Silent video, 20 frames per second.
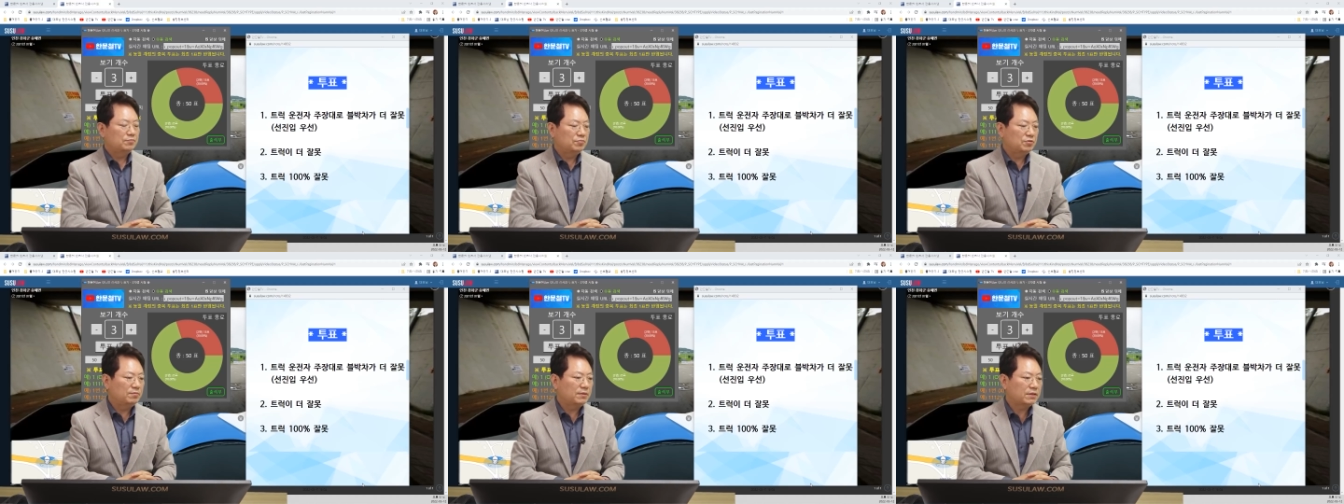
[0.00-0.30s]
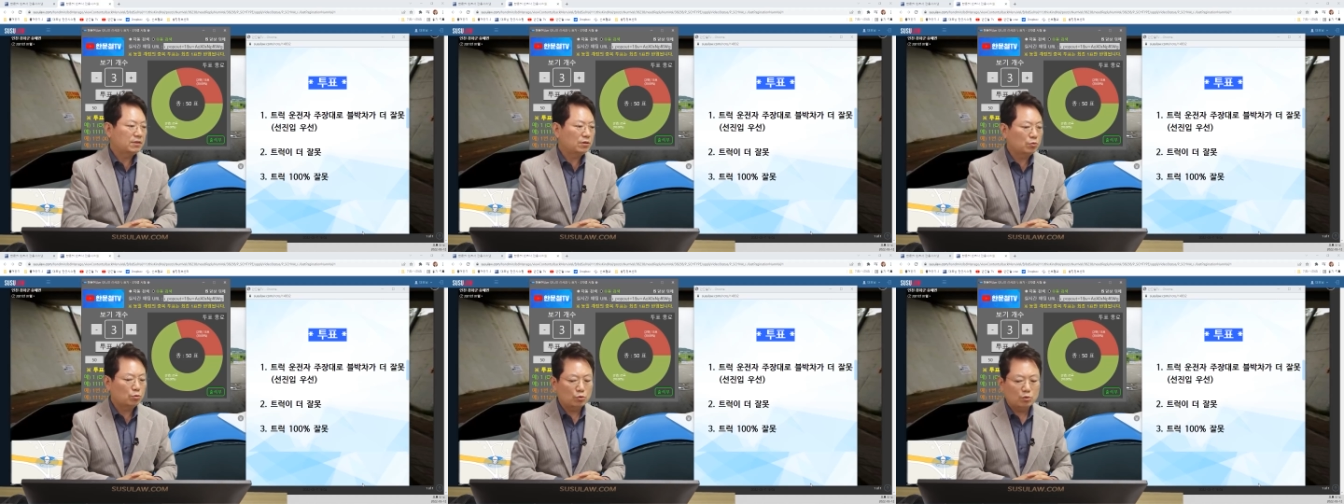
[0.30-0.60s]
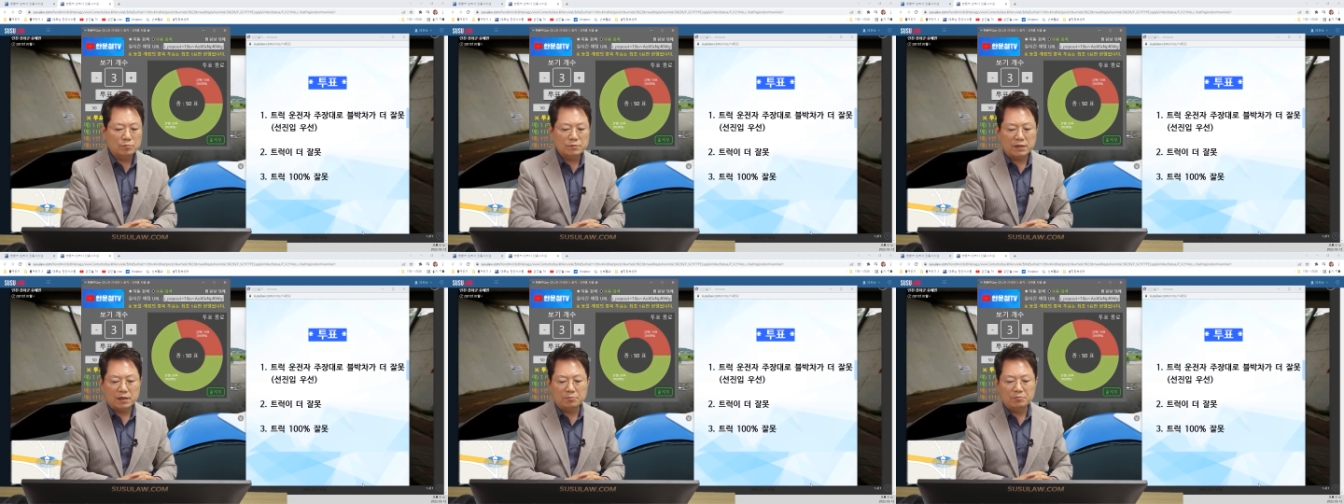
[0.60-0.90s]
불박차도
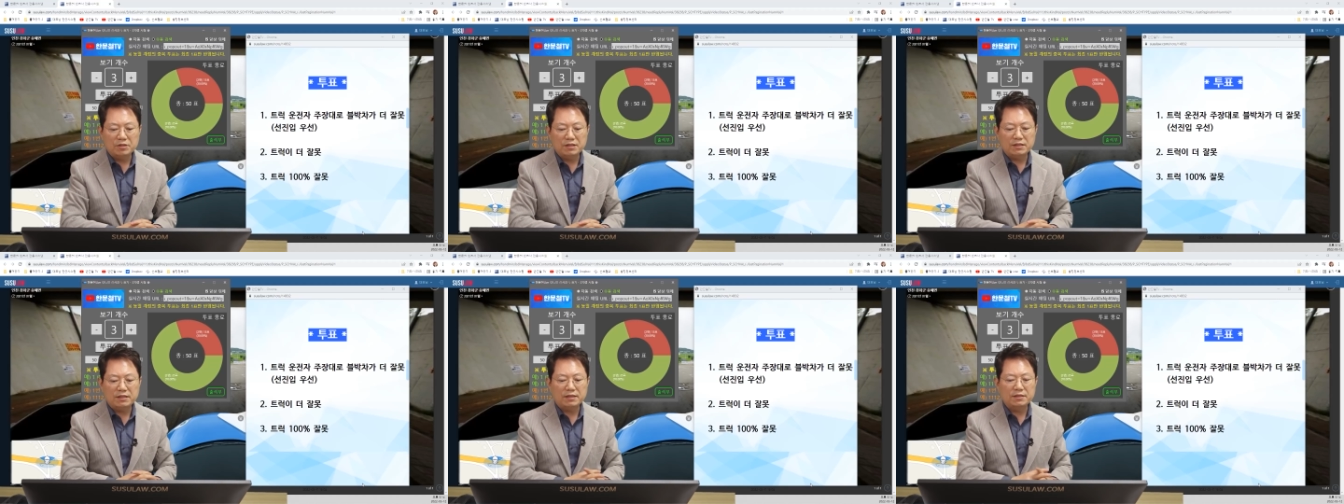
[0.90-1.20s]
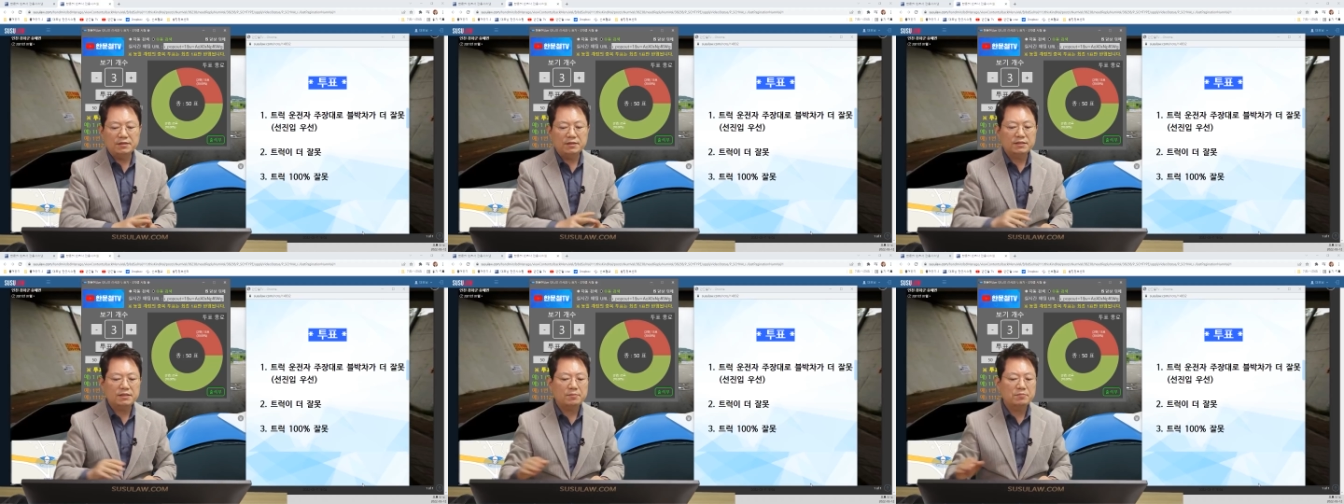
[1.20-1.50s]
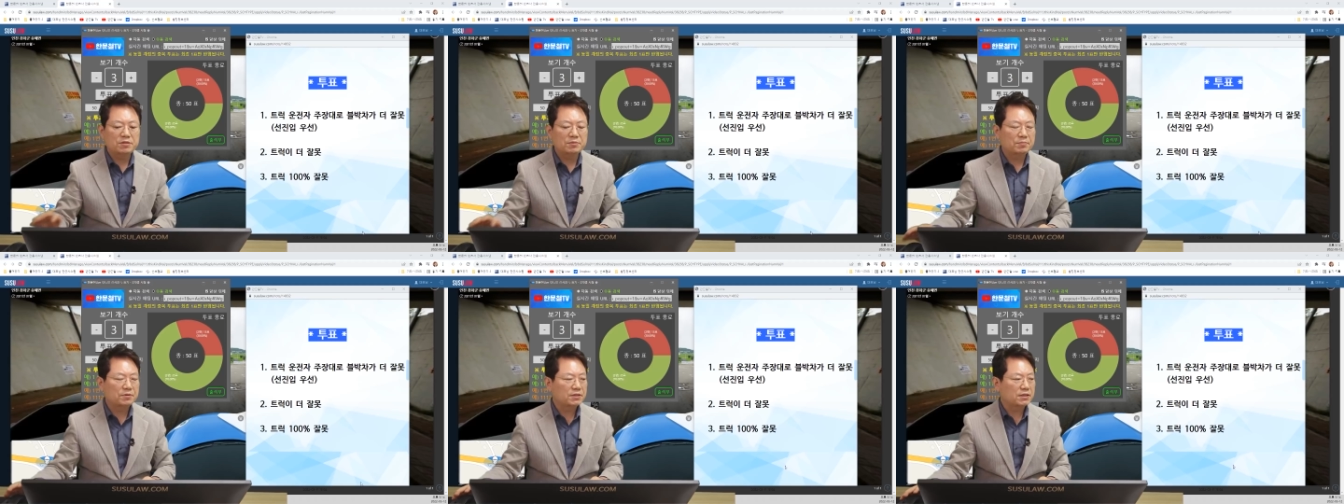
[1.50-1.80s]
조금 잘못 있다는 게
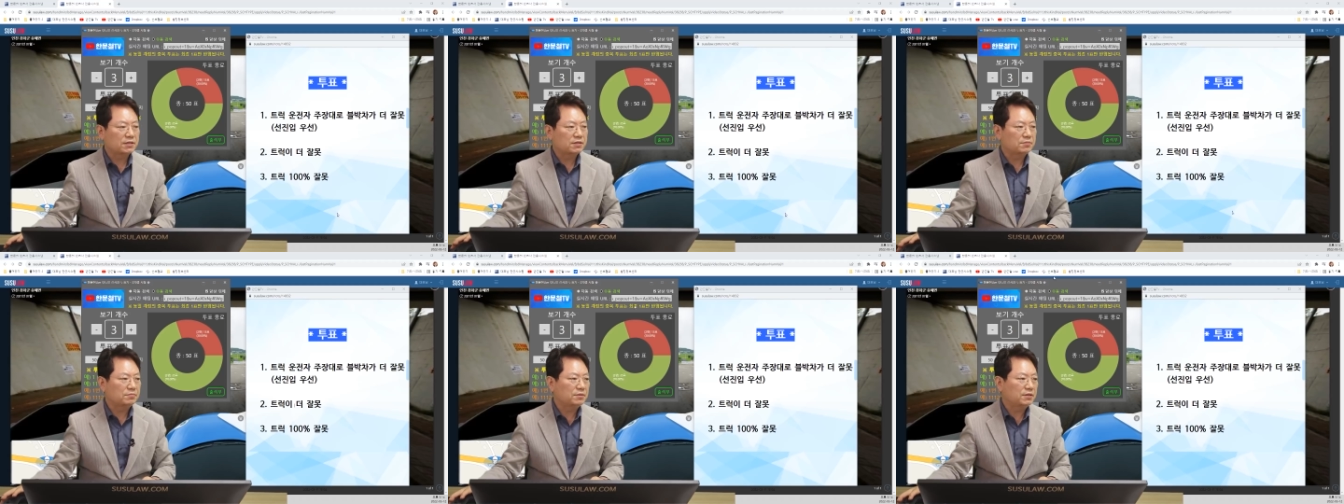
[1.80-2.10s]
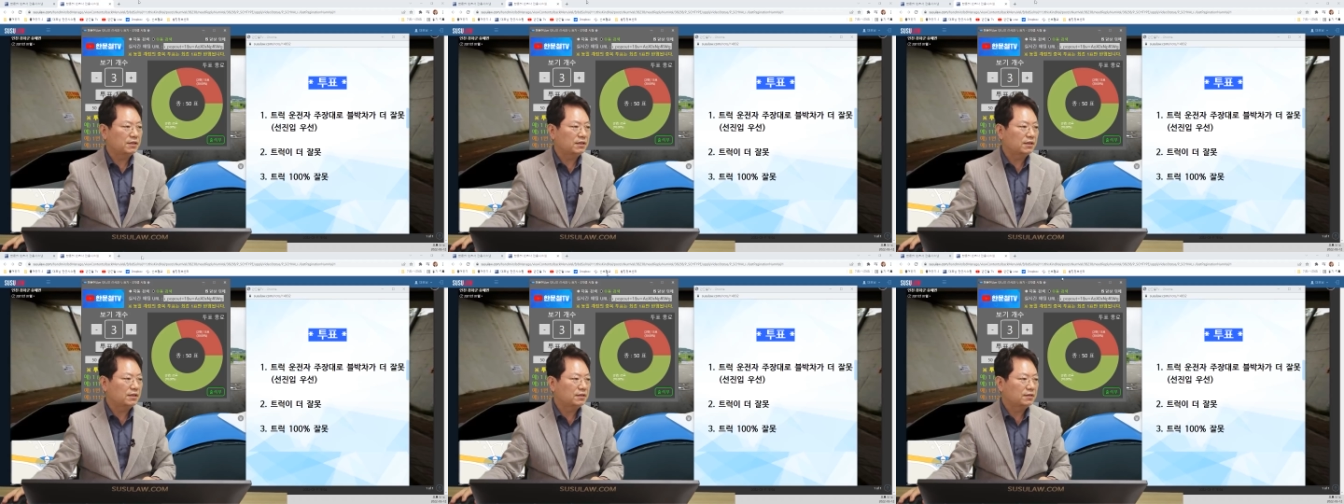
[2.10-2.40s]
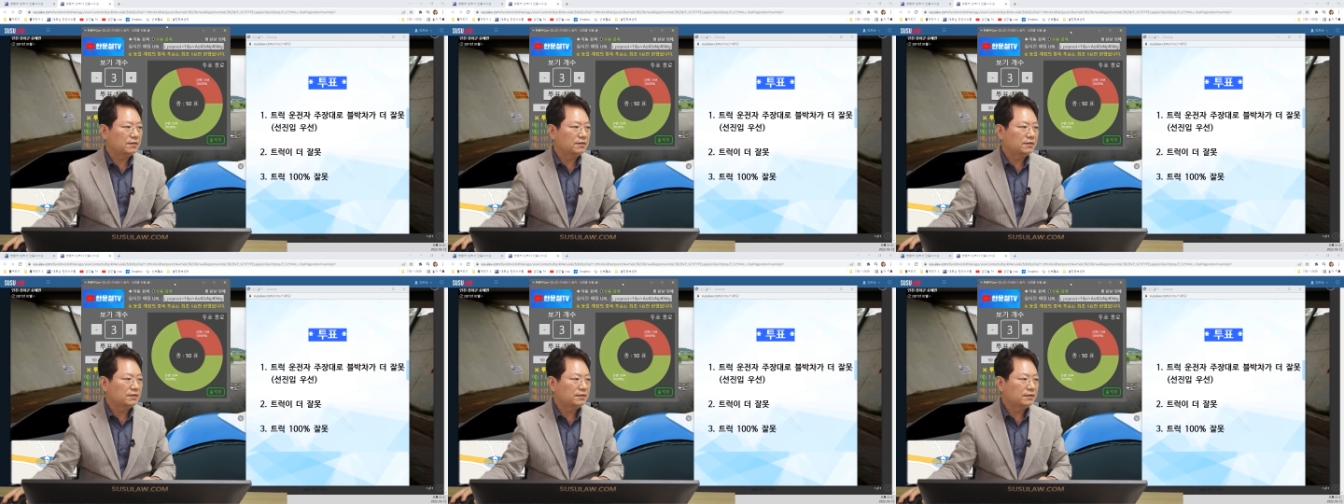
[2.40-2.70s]
30%입니다.
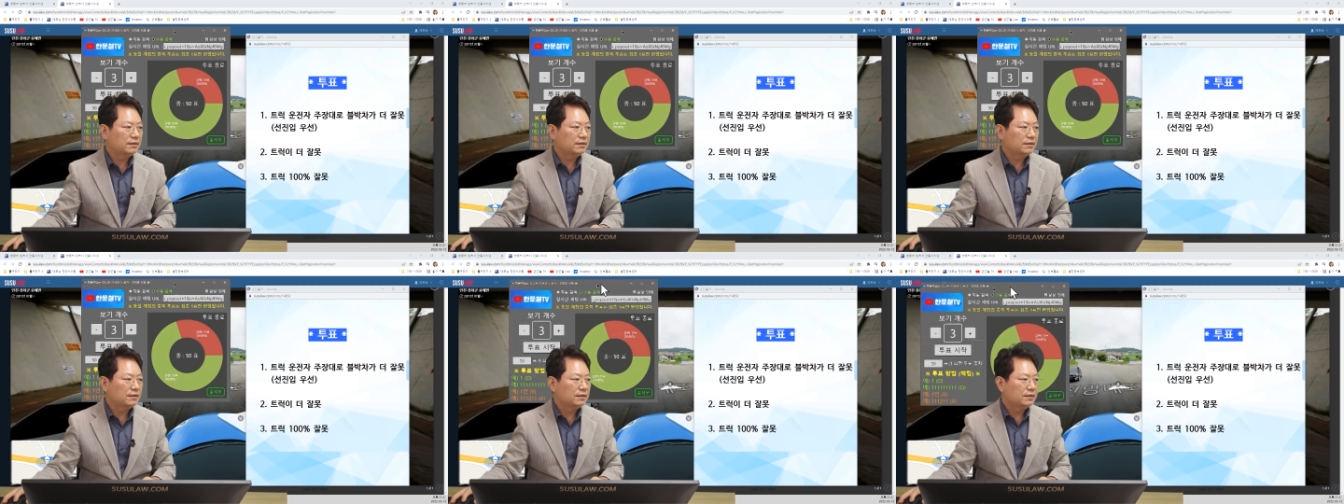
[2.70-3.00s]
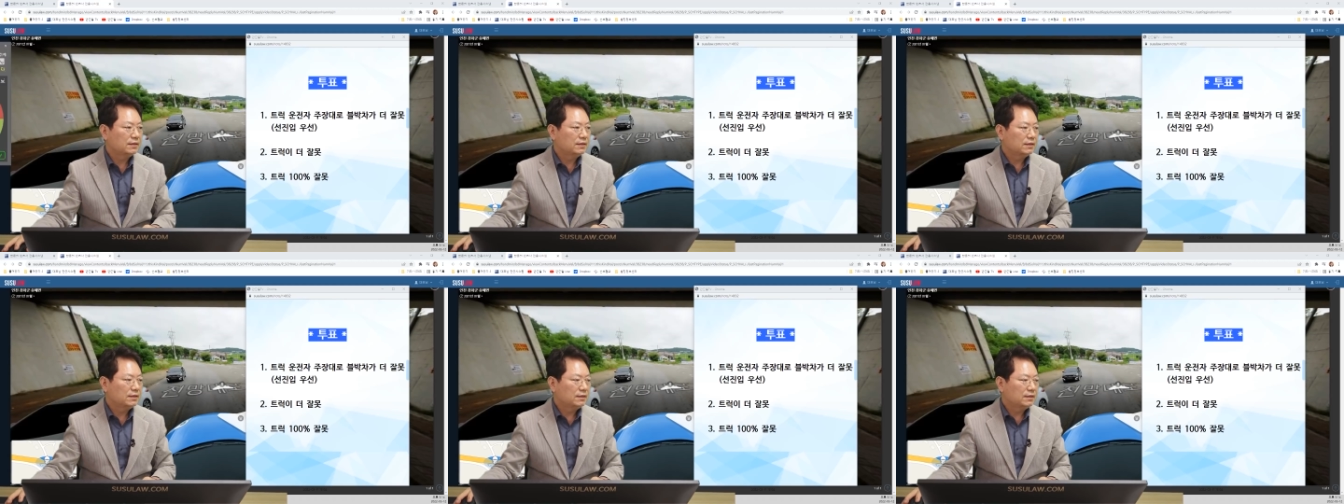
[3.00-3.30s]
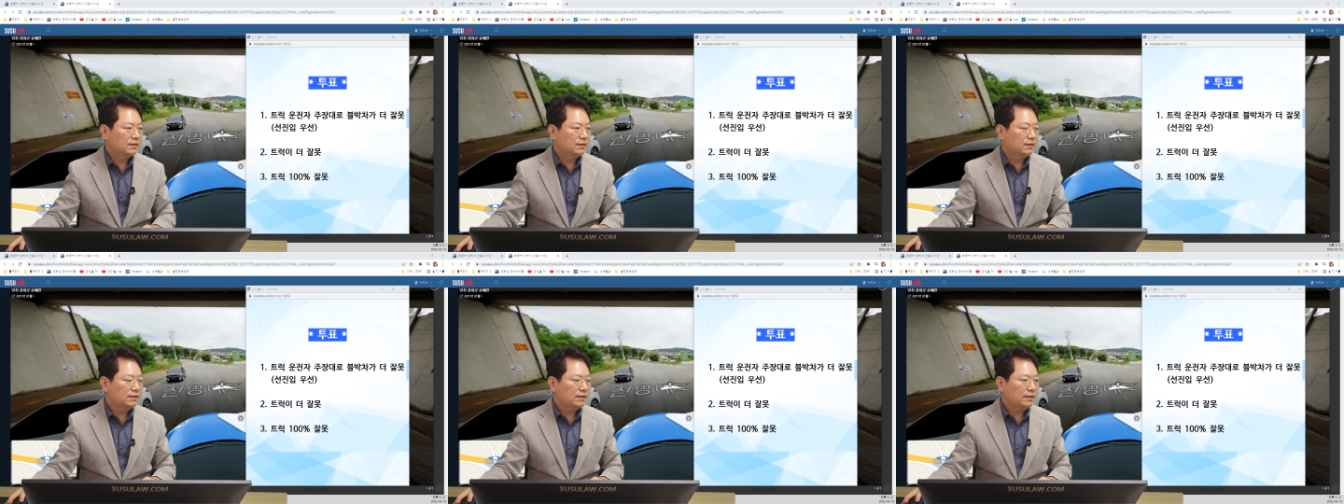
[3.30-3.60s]

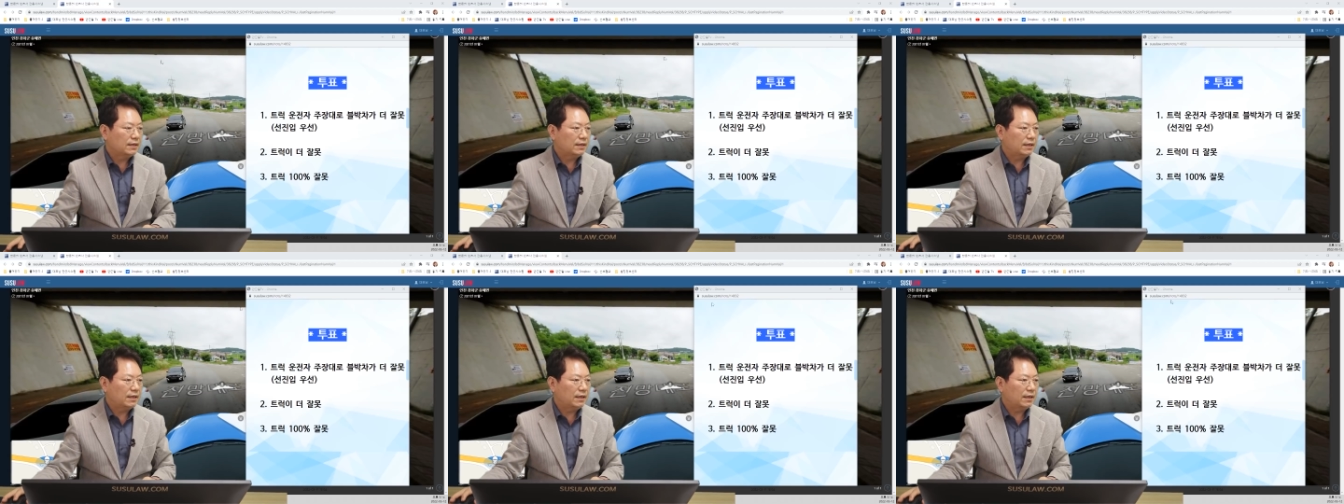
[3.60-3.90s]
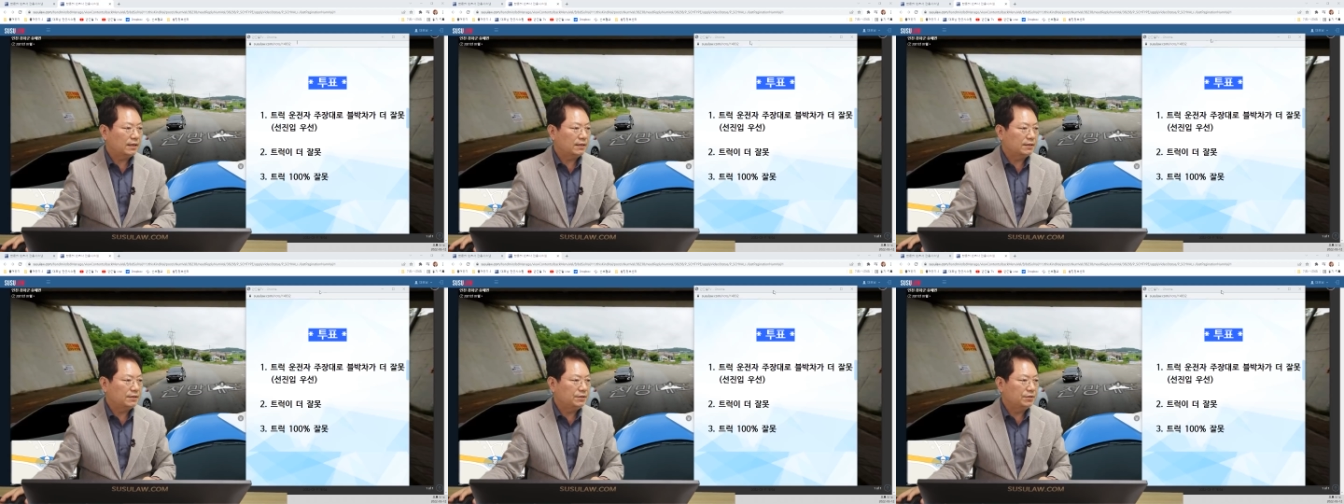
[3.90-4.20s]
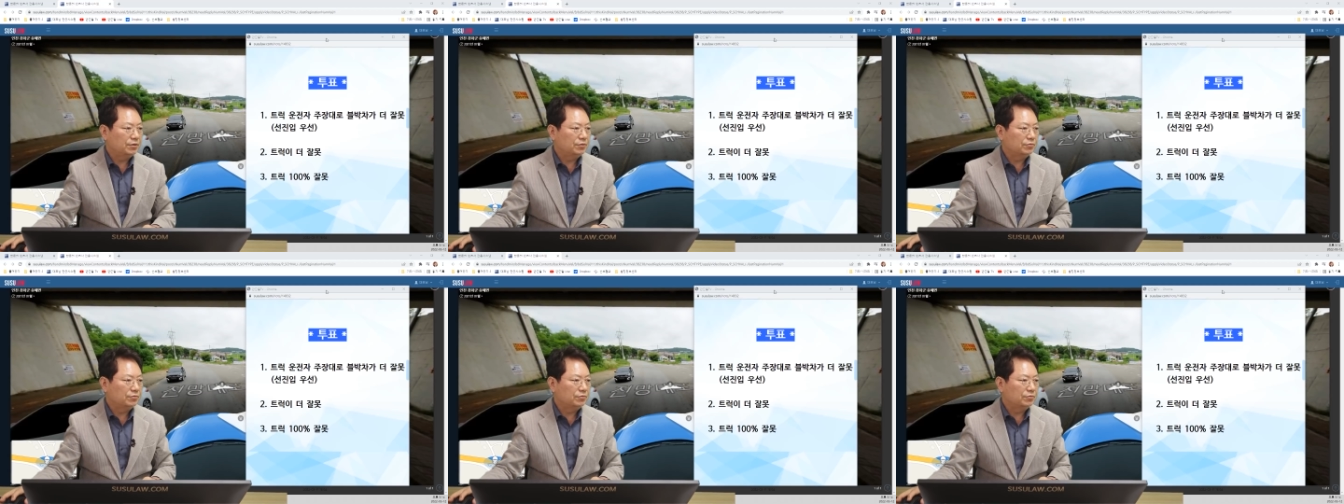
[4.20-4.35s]
아, 이